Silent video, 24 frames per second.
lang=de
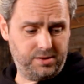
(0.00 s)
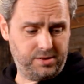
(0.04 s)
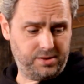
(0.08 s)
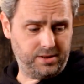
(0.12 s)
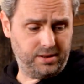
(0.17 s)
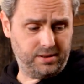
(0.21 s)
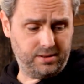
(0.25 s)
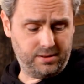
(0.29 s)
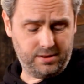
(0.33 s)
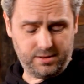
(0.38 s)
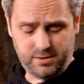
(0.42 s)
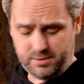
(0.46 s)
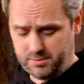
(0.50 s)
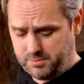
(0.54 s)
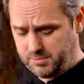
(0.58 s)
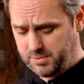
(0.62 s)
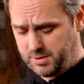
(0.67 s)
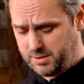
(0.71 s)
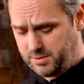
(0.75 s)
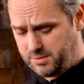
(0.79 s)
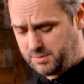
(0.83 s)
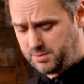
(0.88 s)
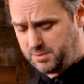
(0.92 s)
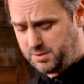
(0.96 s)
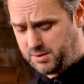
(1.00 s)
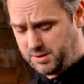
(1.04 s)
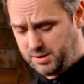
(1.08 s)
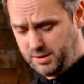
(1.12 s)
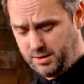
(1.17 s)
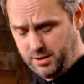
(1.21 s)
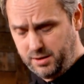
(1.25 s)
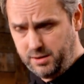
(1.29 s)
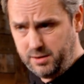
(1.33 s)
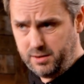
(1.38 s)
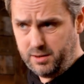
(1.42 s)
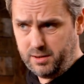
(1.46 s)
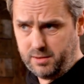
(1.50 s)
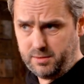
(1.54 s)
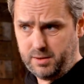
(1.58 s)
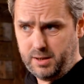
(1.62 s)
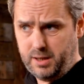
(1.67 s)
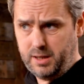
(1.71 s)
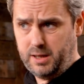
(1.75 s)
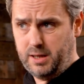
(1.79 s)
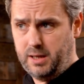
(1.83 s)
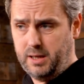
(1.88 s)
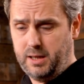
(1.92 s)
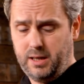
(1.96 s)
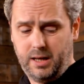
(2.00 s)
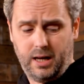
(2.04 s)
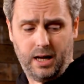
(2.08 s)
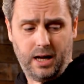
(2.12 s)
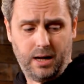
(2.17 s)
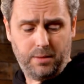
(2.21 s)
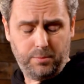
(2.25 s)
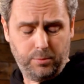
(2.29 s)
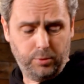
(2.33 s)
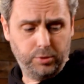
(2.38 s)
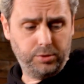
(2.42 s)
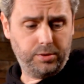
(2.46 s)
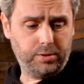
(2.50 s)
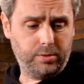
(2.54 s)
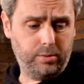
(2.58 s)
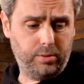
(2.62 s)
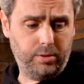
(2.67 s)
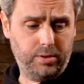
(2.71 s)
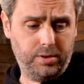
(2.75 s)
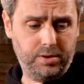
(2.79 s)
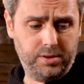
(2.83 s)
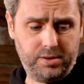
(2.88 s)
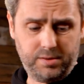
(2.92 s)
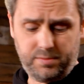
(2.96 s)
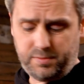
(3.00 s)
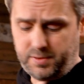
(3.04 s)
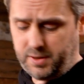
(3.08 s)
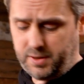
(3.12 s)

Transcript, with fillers: jetzt den äh, Zylinder am Motorgehäuse